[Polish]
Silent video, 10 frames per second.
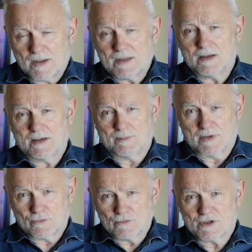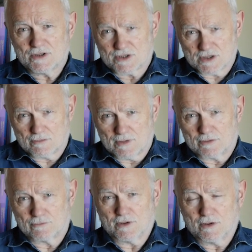pana Mariusza
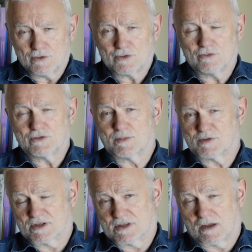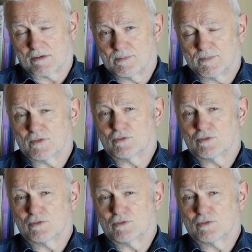Szczygła, którego książkę przeczytałem,